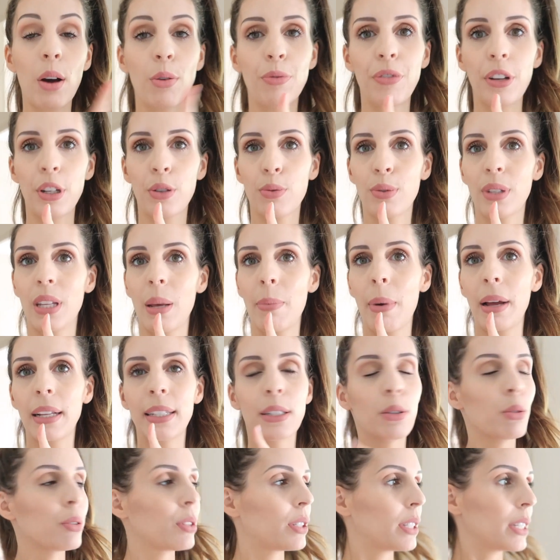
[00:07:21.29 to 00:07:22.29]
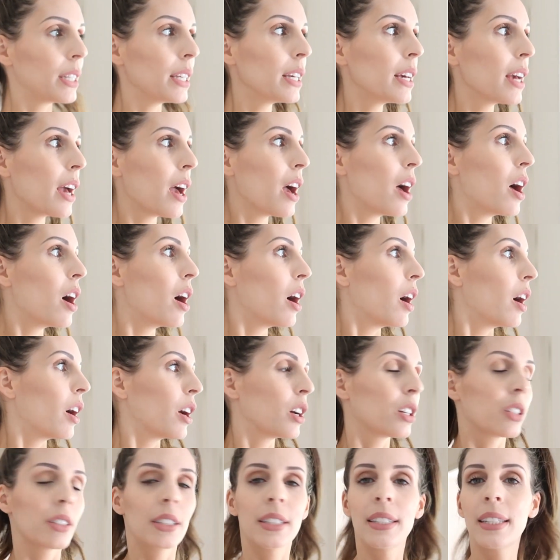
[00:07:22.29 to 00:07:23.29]
Ah au fait je vous ai pas dit aussi
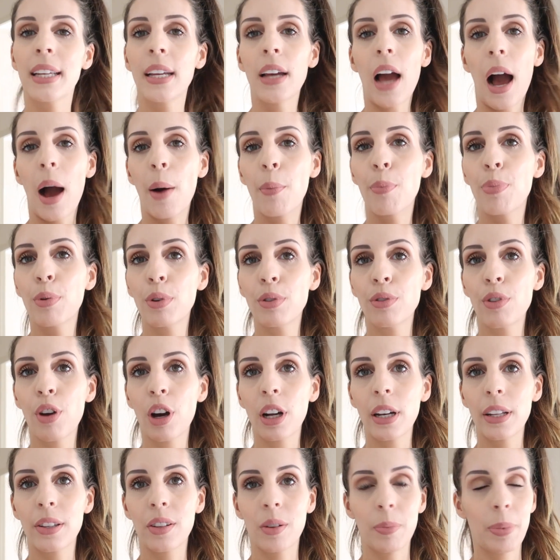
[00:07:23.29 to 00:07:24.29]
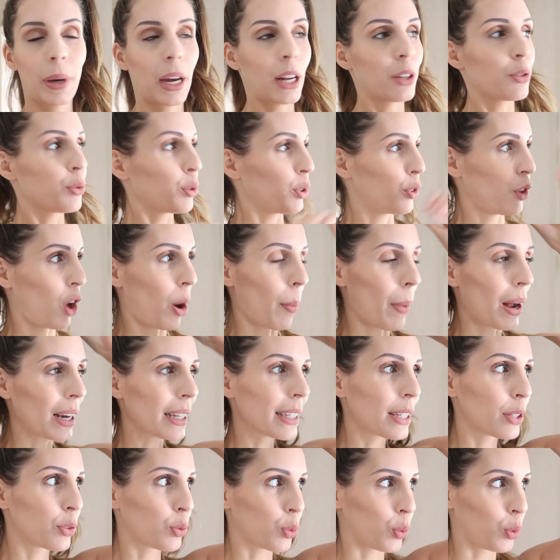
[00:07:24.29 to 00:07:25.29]
c'est un bonheur les températures
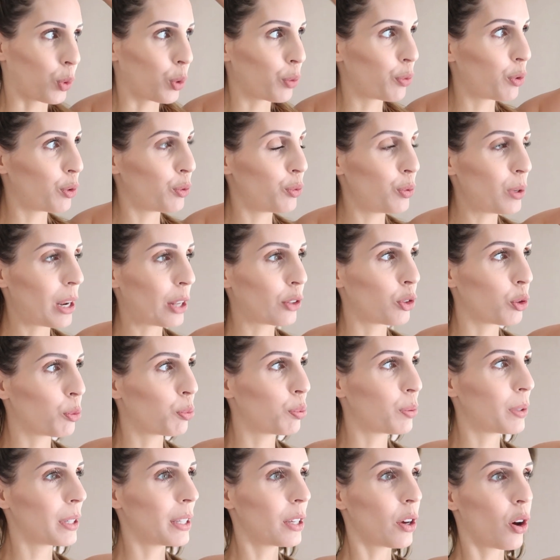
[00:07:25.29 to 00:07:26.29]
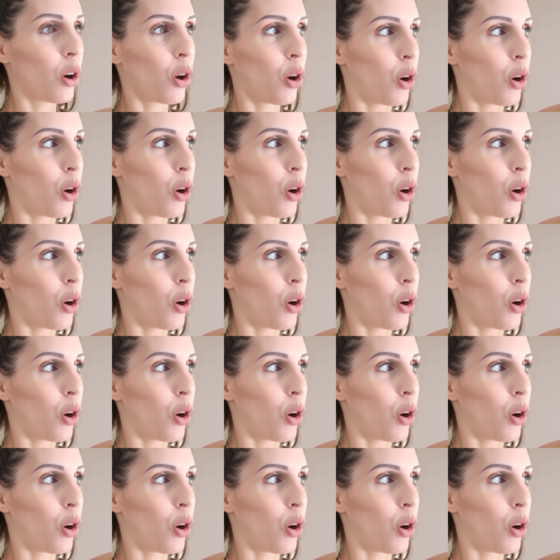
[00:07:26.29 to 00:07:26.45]
normales qui sont revenues là depuis